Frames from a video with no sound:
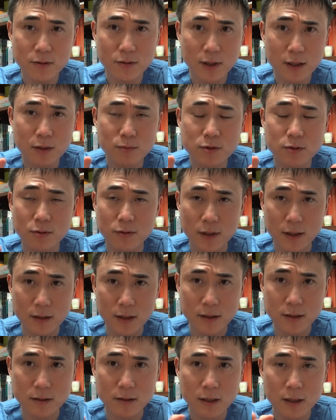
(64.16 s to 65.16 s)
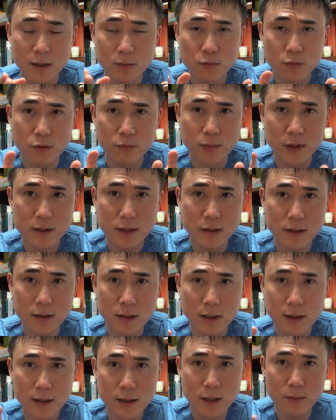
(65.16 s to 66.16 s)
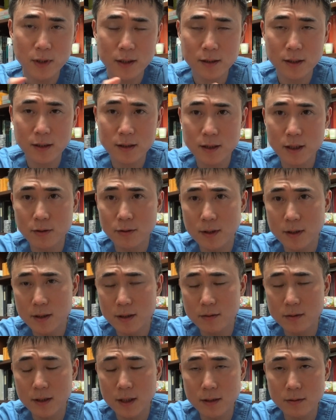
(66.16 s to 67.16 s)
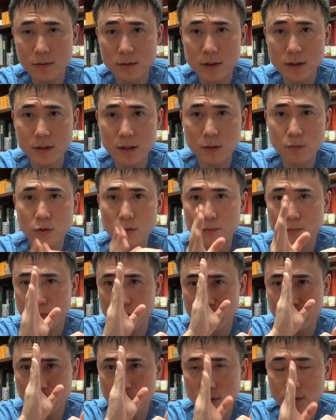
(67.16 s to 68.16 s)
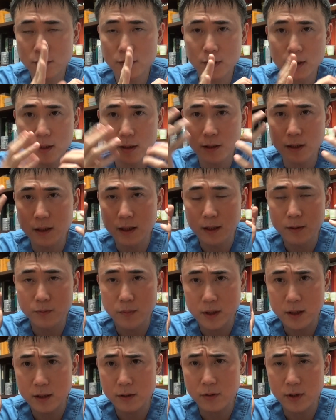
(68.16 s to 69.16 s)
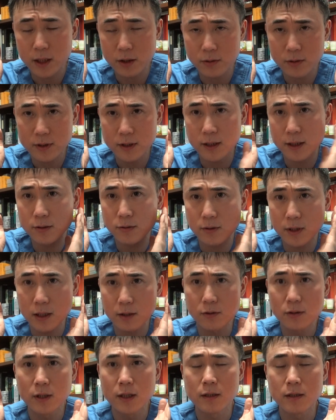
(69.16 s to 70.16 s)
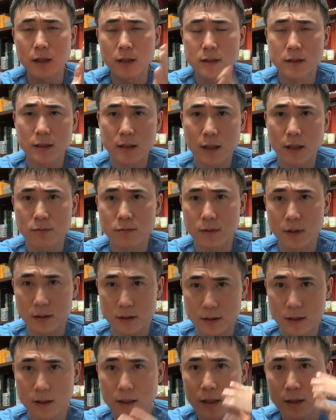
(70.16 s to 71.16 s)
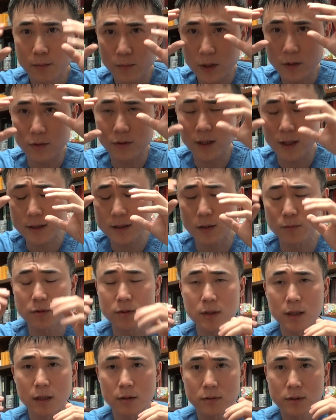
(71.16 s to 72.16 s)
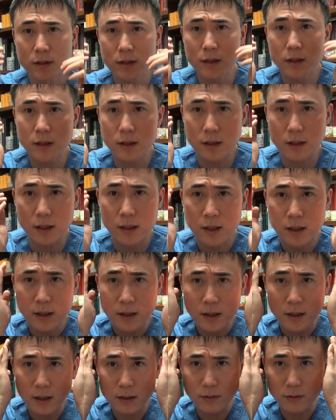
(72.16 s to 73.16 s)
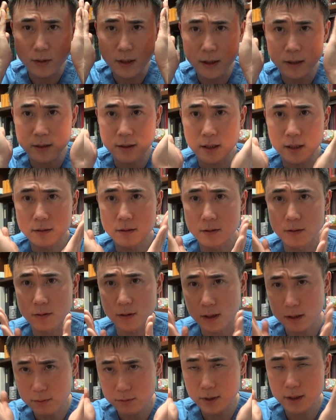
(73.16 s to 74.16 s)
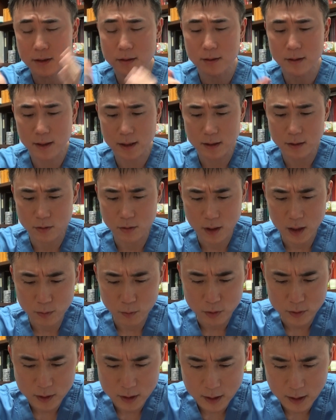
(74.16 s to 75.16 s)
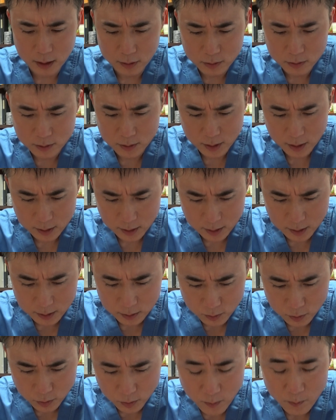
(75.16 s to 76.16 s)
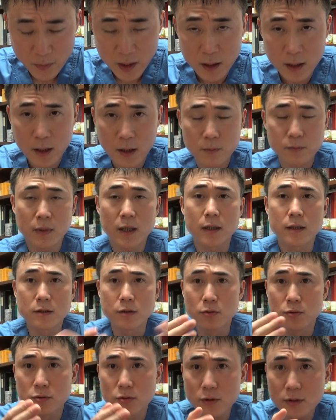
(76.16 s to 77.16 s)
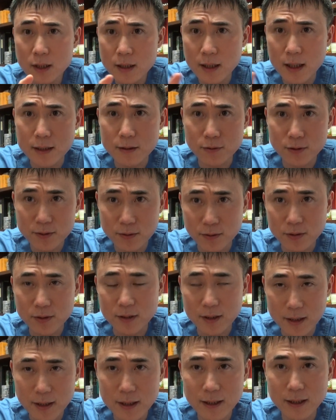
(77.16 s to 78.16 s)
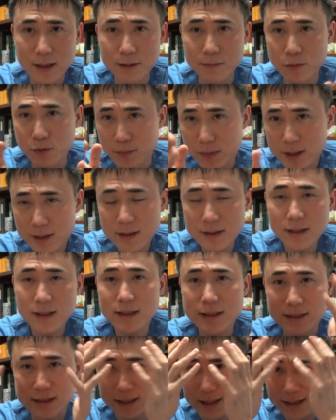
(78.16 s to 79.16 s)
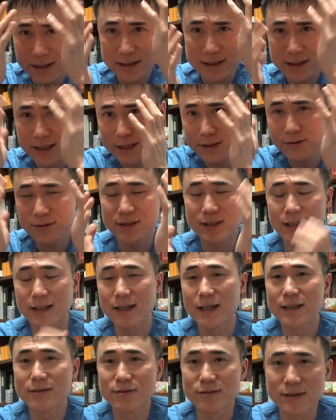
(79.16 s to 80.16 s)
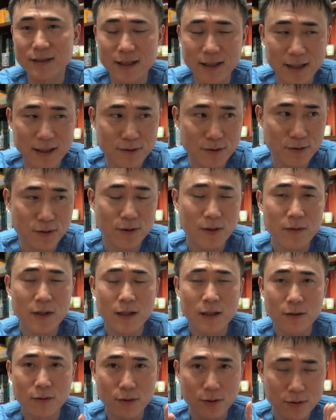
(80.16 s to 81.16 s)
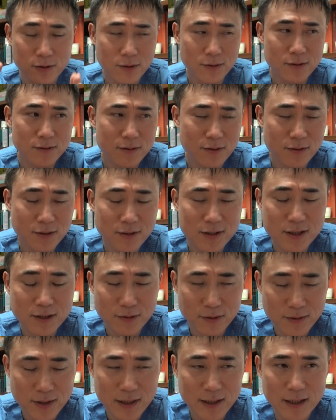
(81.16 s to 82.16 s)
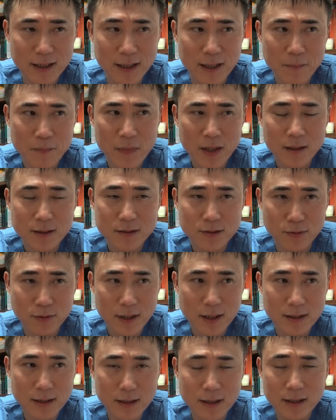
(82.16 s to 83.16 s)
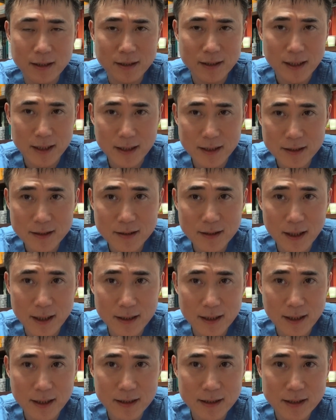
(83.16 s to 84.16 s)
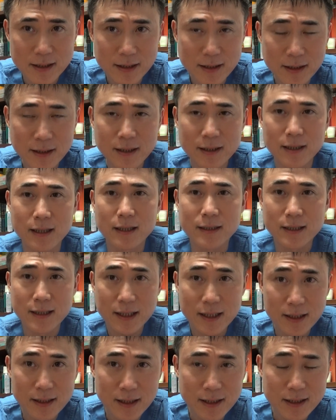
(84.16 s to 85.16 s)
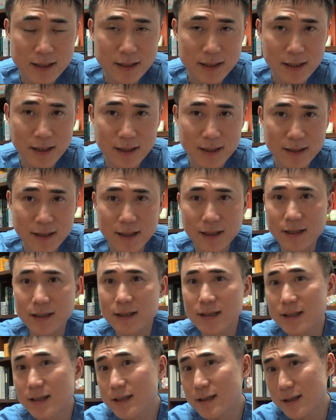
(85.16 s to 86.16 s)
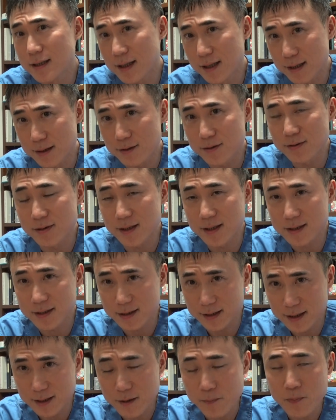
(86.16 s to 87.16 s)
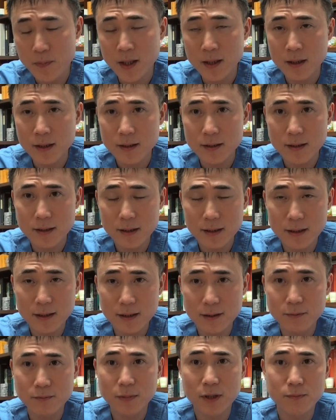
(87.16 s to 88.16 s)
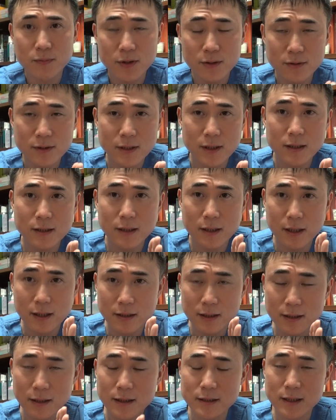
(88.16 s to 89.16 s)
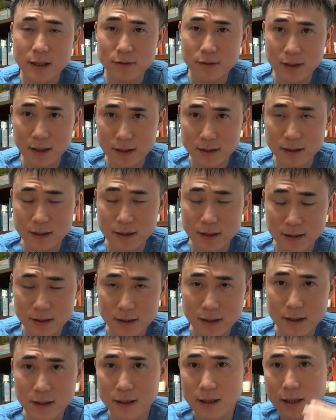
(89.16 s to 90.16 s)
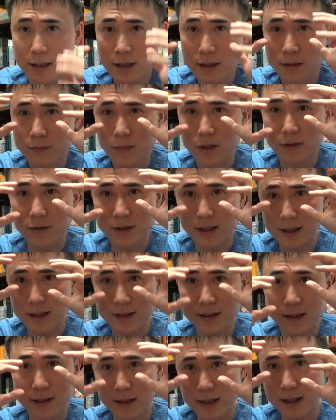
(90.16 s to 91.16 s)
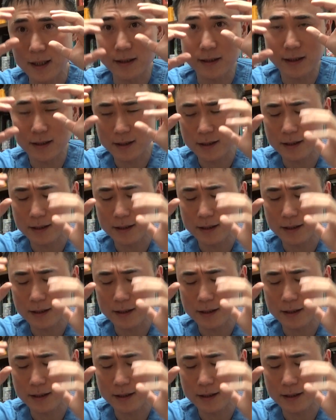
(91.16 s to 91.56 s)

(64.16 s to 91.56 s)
とかでもそうなんですもう美人だイケメンだって言われてる芸能人でも微妙に右の顔左の顔違うんですね目の高さも違うしあの輪郭のねフェイスラインとかも違うんだけれどまあ世の中の人ってもうみんな左右差があるんだけどほとんどの人はそれに気づかないし気にしないで生きているんですね。で、まあ、美容整形にいらっしゃる患者さんで目の高さが